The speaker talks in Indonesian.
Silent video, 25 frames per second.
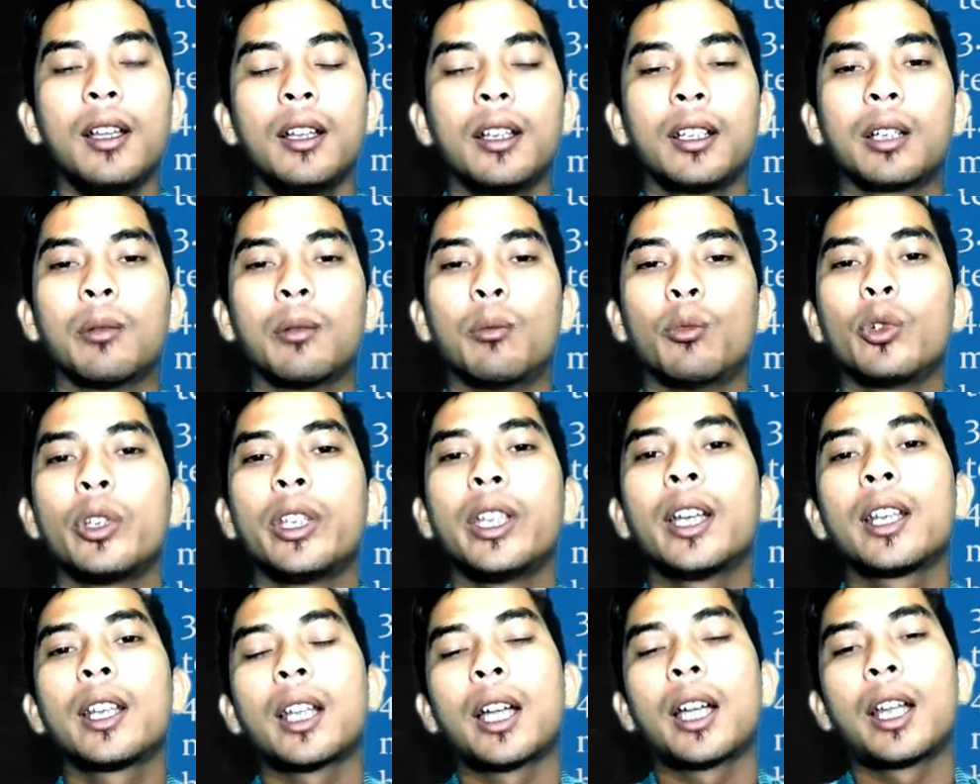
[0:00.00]

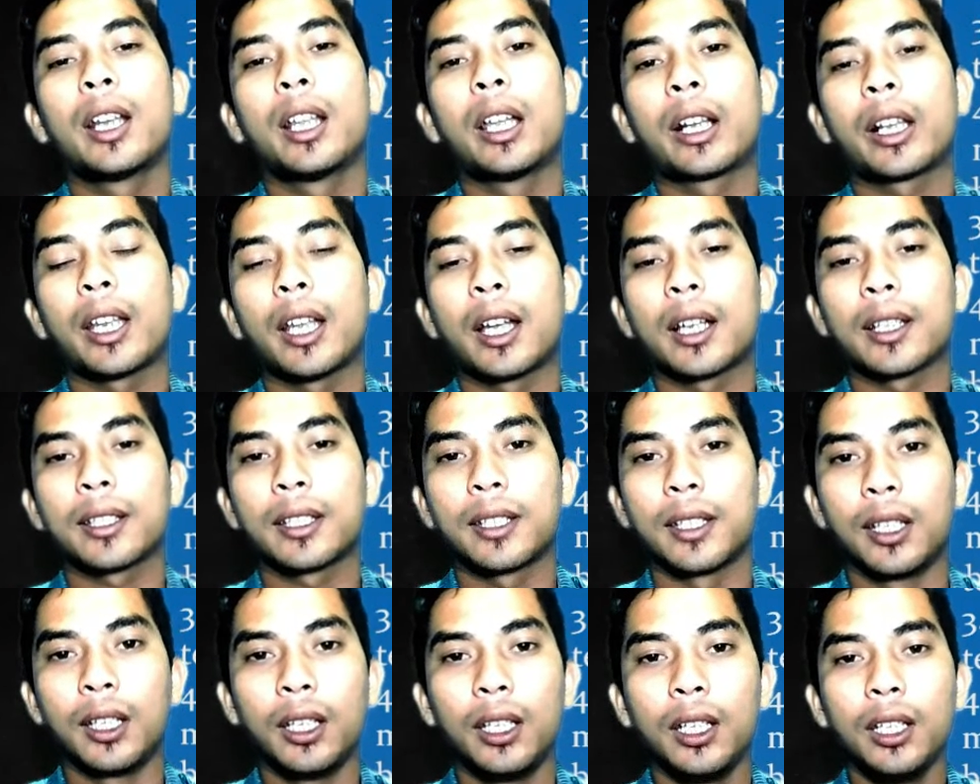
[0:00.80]
kemudian ada
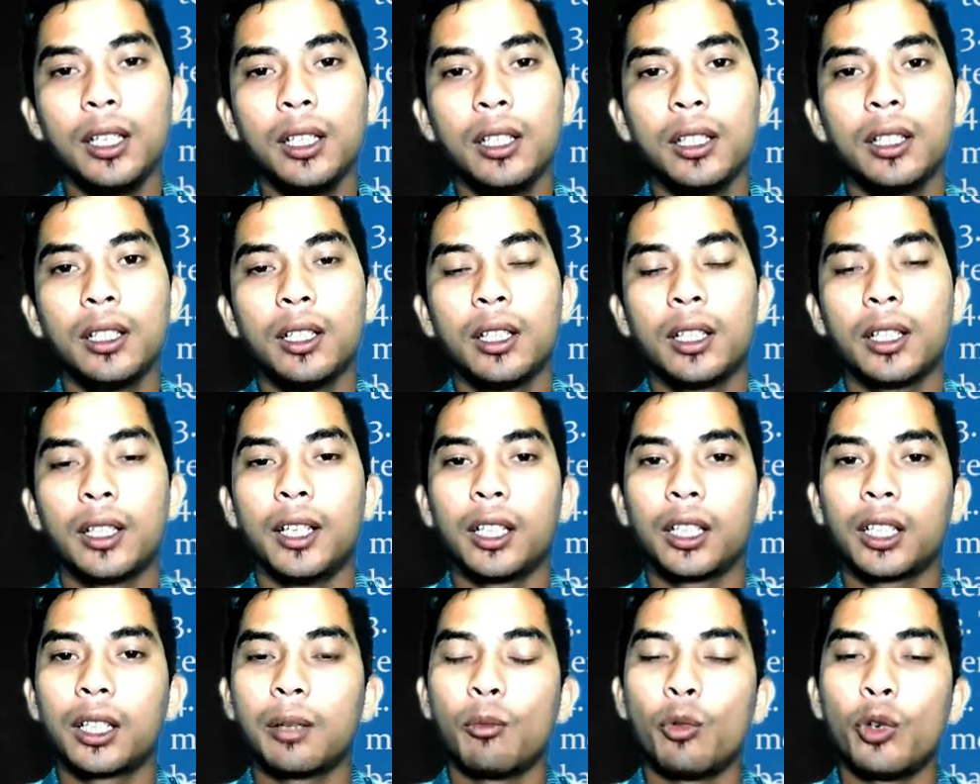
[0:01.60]
reaksi,
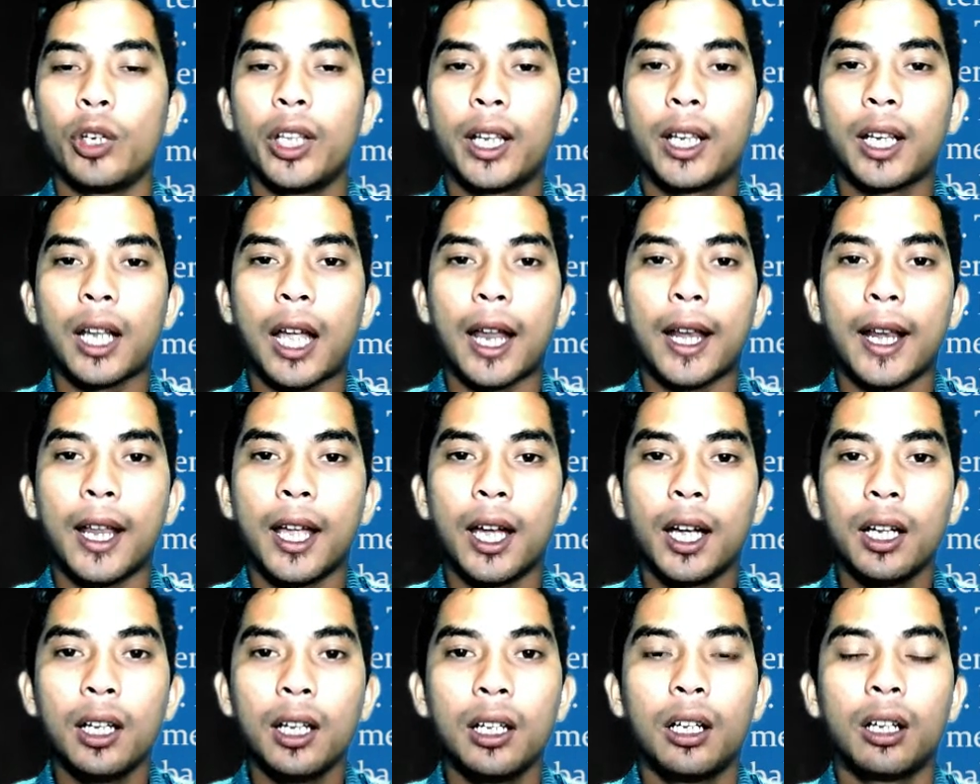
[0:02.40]
dan kemudian
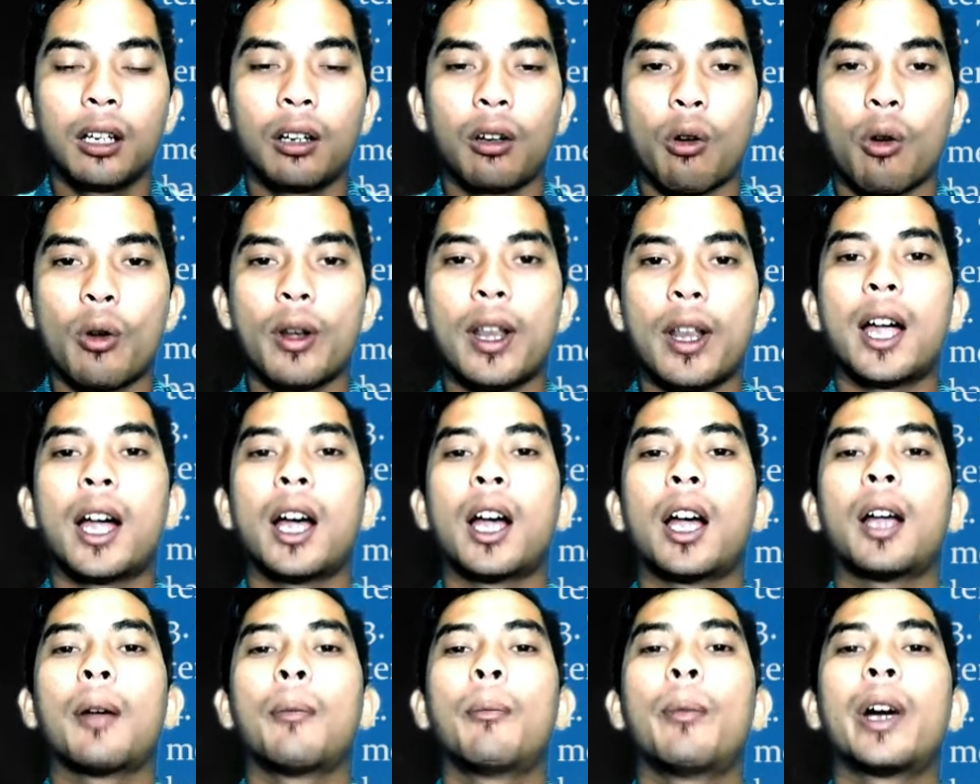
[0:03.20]
ada
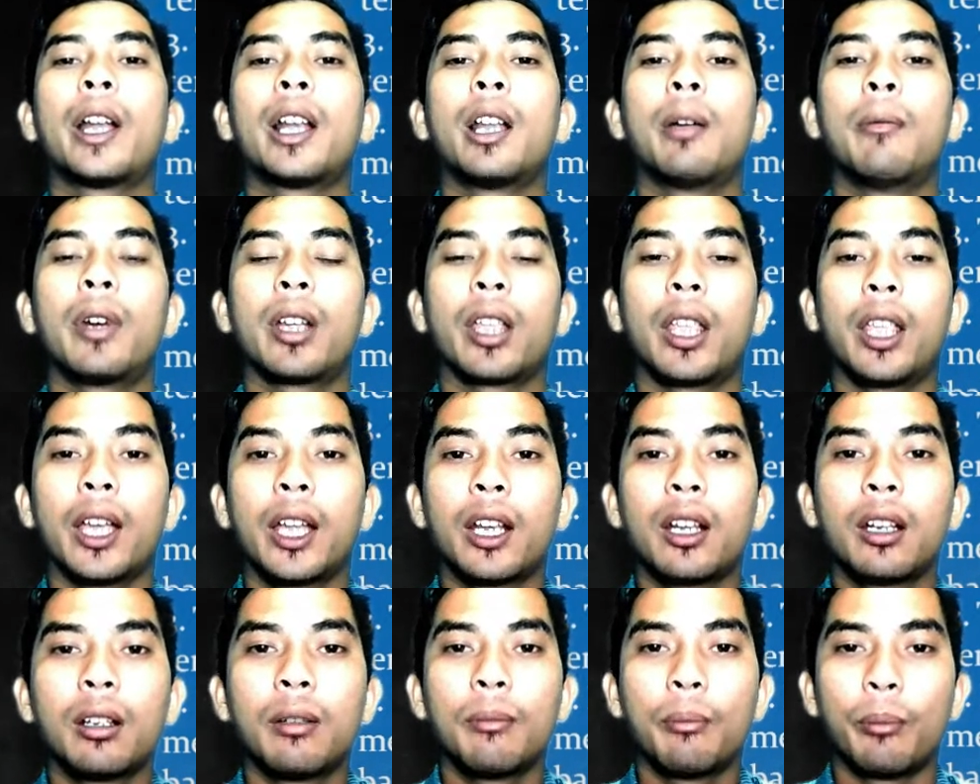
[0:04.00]
koda pada
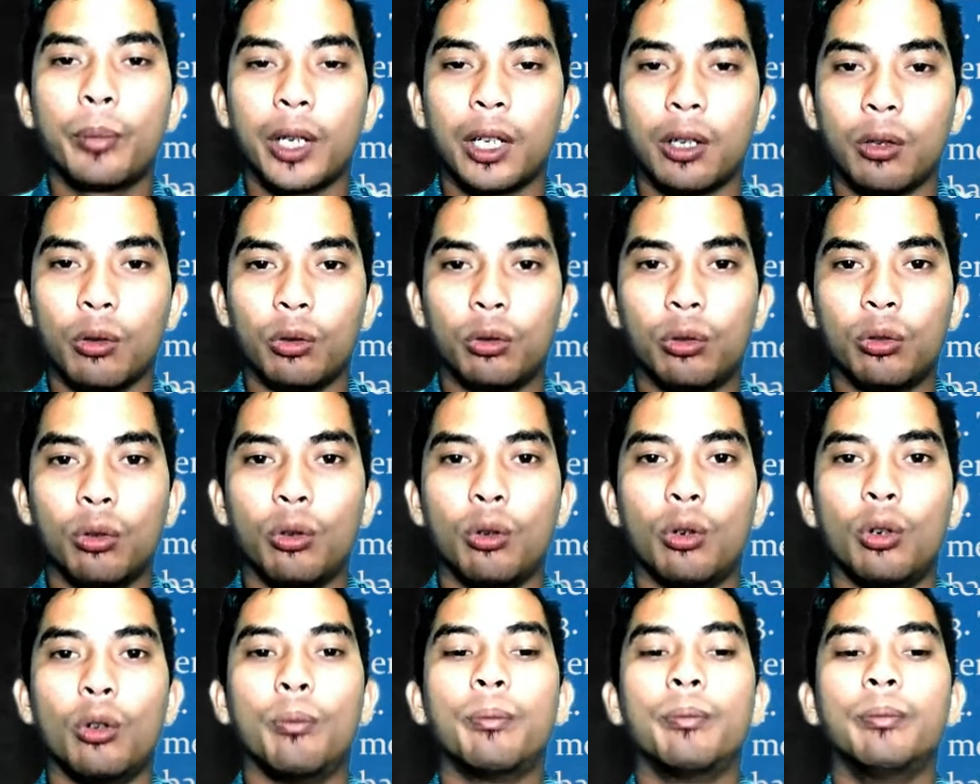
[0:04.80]
bagian
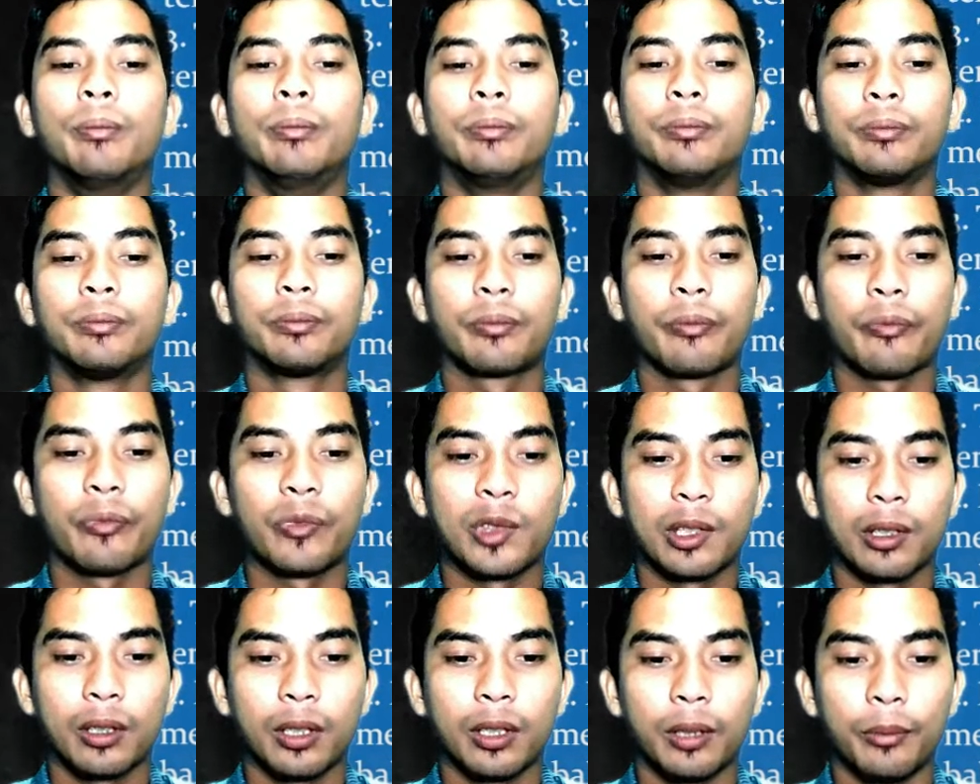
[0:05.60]
penutup.
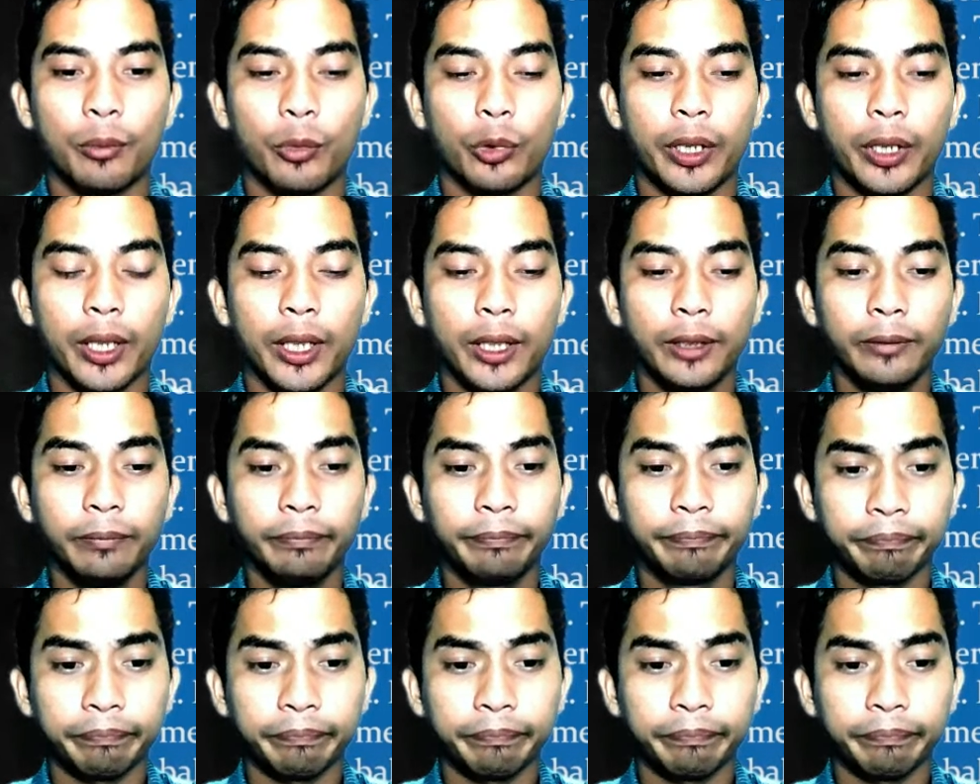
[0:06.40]
Kemudian,